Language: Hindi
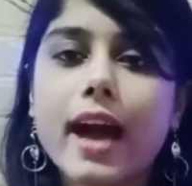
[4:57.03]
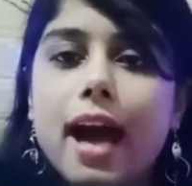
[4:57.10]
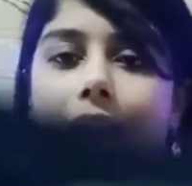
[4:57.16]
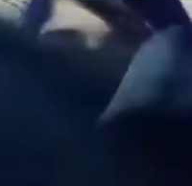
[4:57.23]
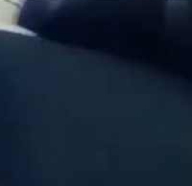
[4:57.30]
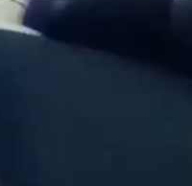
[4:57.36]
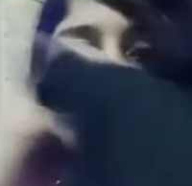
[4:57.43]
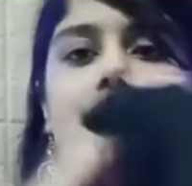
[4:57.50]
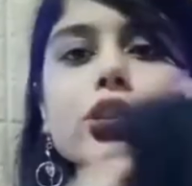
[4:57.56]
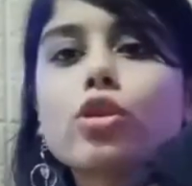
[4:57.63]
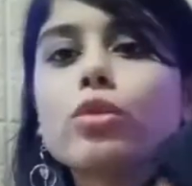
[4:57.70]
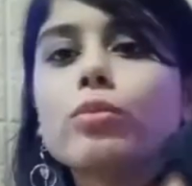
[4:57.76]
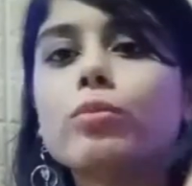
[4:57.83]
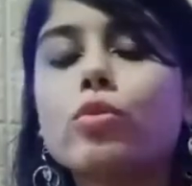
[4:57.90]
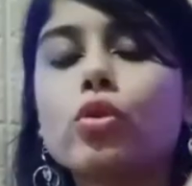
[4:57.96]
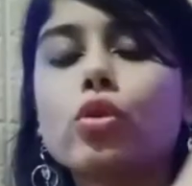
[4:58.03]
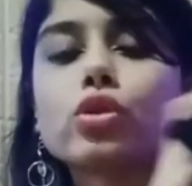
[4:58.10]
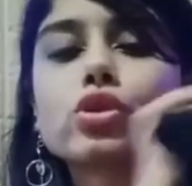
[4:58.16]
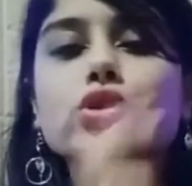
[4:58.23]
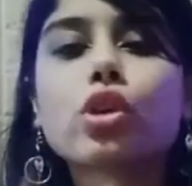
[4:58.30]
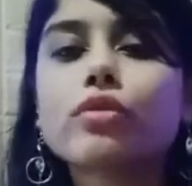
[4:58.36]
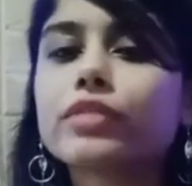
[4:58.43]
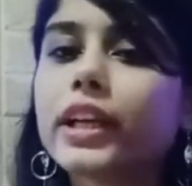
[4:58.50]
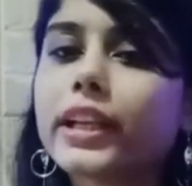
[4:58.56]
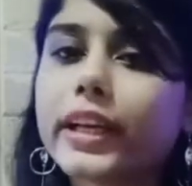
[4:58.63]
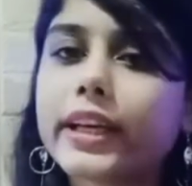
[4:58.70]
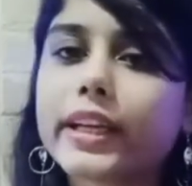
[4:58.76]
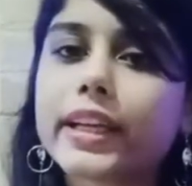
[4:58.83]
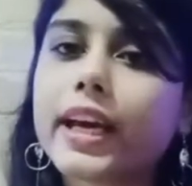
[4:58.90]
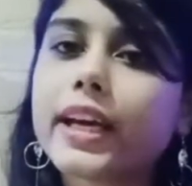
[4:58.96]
आजकल तो मोस्ट ऑफ द लड़कियां